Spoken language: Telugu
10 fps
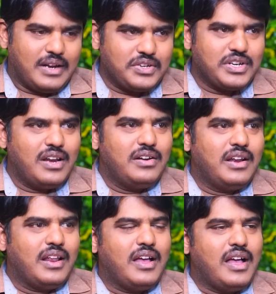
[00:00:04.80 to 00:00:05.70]
రాజేష్ గారు
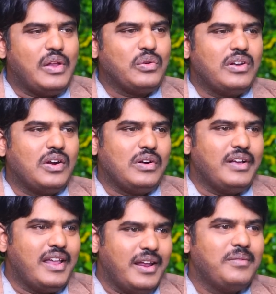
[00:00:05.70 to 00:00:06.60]
నిన్న
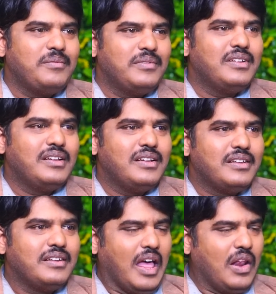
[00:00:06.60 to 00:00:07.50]
అనుకున్నట్లుగానే
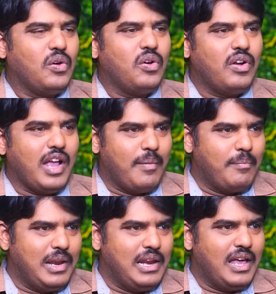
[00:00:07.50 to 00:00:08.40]
నలుగురు
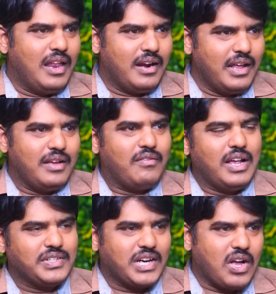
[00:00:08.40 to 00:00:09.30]
ఎమ్మెల్యేలని
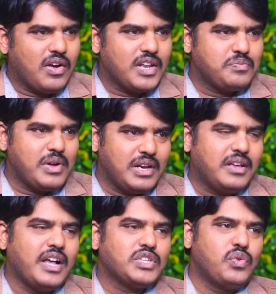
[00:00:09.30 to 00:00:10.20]
వైఎస్ఆర్ కాంగ్రెస్ పార్టీ
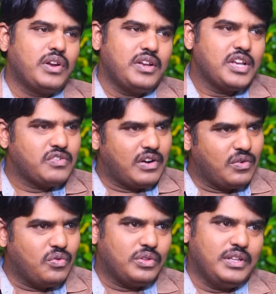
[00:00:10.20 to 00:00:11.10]
క్రాస్ ఓటింగ్ చేసిన వాళ్ళు
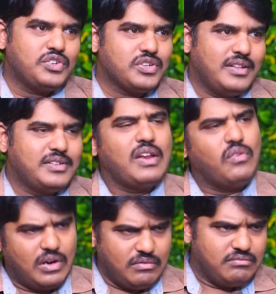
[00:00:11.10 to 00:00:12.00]
గుర్తించింది సరే
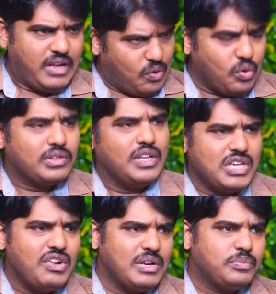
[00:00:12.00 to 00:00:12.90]
వాళ్ళు మేము
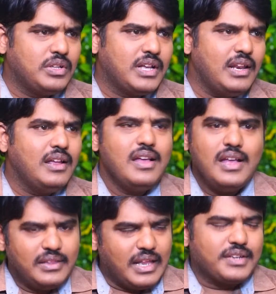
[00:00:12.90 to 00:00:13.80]
గుర్తించామని చెప్తోంది కానీ
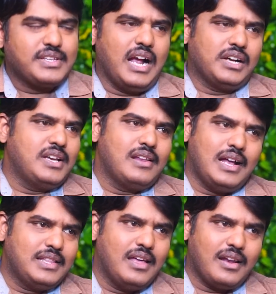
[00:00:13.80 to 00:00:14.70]
దానికి సాక్ష్యాల
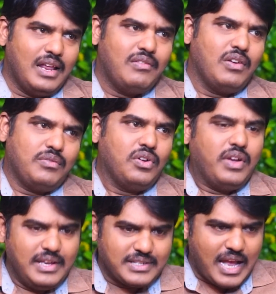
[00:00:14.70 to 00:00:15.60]
ఆధారాలు ఏమి లేవు ఇదిగో
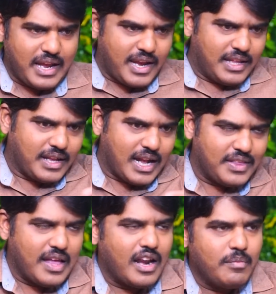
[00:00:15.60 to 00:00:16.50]
ఈ సాంకేతిక
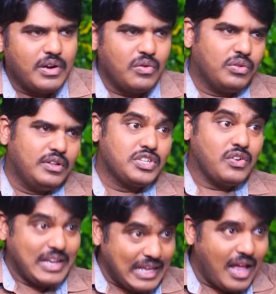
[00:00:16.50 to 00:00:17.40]
ఆధారాలను బట్టి
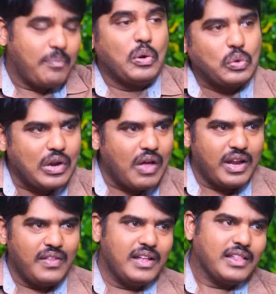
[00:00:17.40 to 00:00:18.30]
గుర్తించాం ఇలా పట్టుకున్నాం
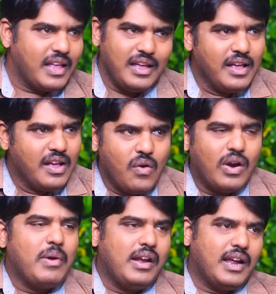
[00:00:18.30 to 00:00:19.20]
అనేది అయితే
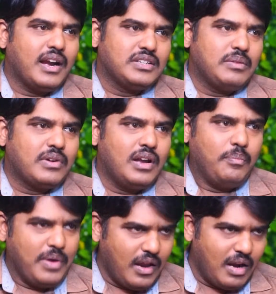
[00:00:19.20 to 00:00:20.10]
వాళ్ళు బయటకు ఎక్కడ చెప్పట్లా
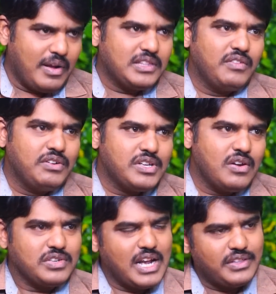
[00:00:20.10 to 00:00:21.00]
పేర్లు మాత్రం
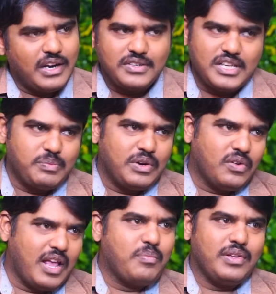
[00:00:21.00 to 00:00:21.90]
ఇచ్చారు సాయంత్రానికి సస్పెండ్
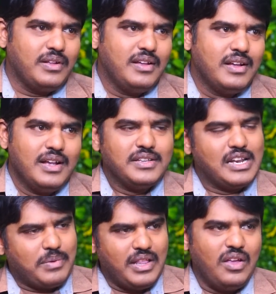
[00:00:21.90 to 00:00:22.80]
కూడా అయిపోయింది
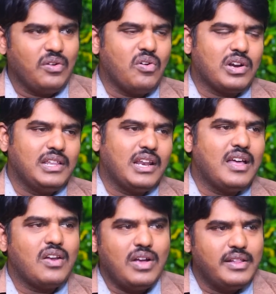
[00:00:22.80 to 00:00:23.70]
సరే పదిహేను కోట్లు
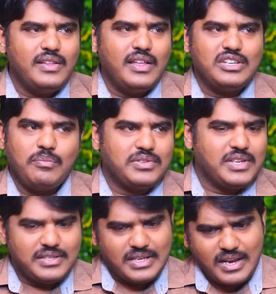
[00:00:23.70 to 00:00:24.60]
తిన్నారు అది ఇది అని
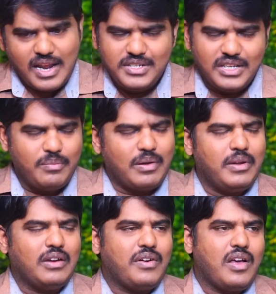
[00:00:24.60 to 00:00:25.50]
చెప్పేసి
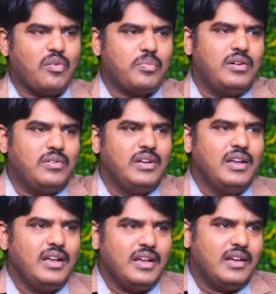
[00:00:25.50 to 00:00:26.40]
రాజకీయపరమైనటువంటి ఆరోపణలు
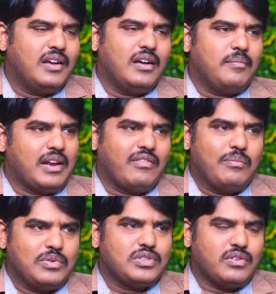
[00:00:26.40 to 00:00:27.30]
మనకు
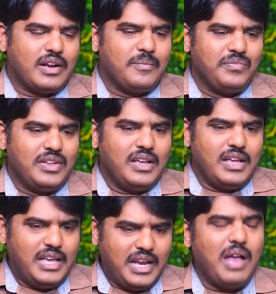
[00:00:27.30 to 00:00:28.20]
వినిపిస్తున్నాయి
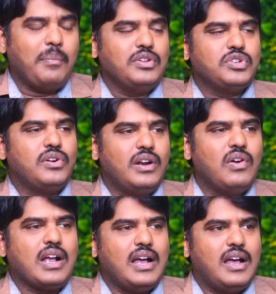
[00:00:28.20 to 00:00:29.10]
ఈ నేపథ్యంలోనే
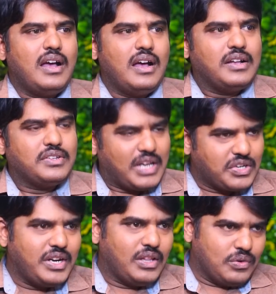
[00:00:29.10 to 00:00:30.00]
ఒక
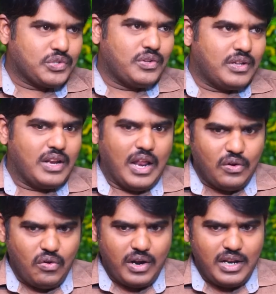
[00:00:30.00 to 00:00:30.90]
చర్చ అయితే వస్తుంది
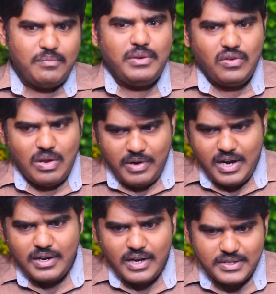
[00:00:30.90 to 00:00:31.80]
నలుగురిని మీరు
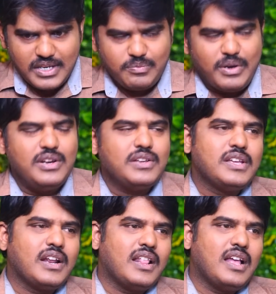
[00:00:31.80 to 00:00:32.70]
ఇమీడియట్గా సస్పెండ్
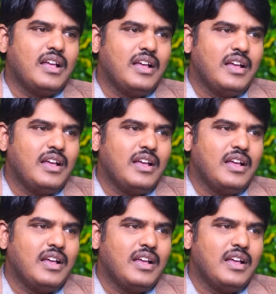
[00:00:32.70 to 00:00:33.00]
చేశారు కదా